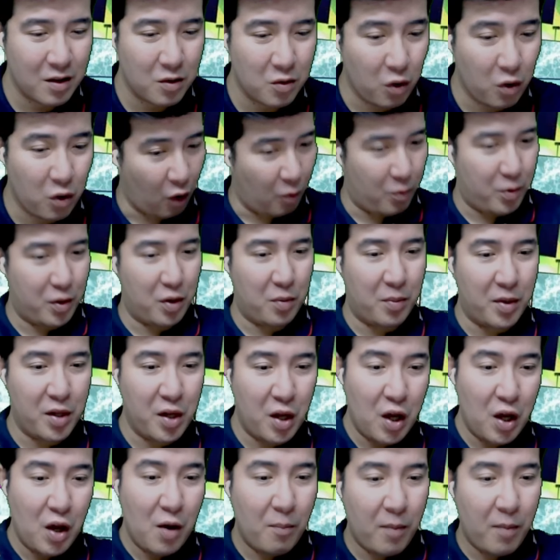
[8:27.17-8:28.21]
Grabe naman.
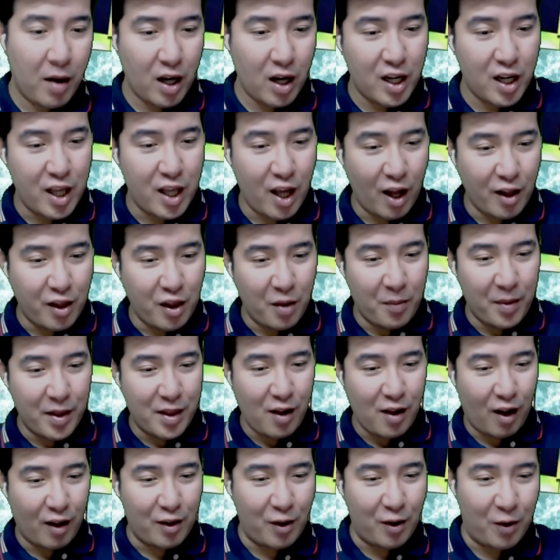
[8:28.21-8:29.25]
Baka liyad naman
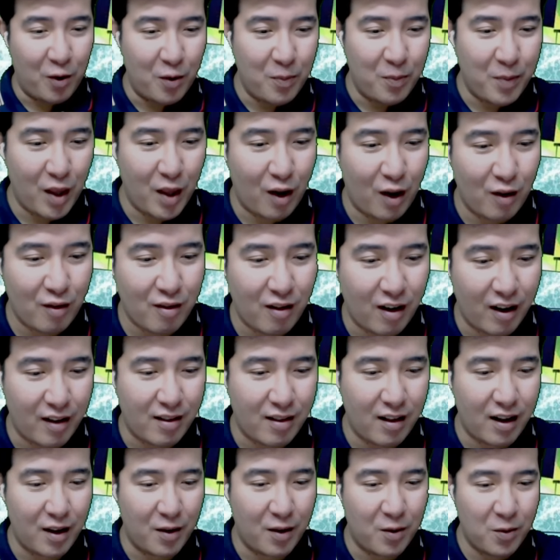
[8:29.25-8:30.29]
si Ate Girl pag sakit
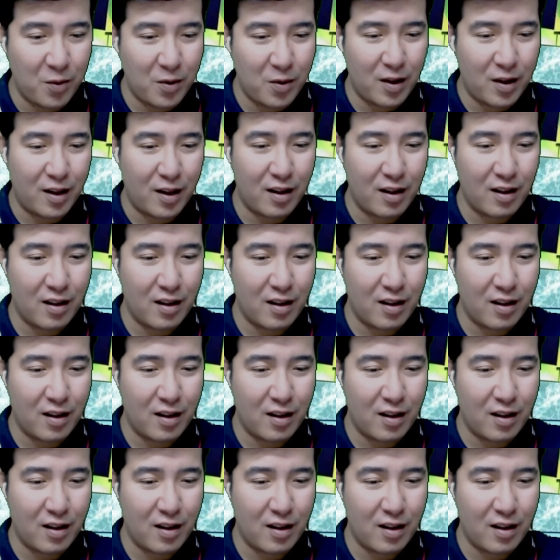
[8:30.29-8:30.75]
sa likod.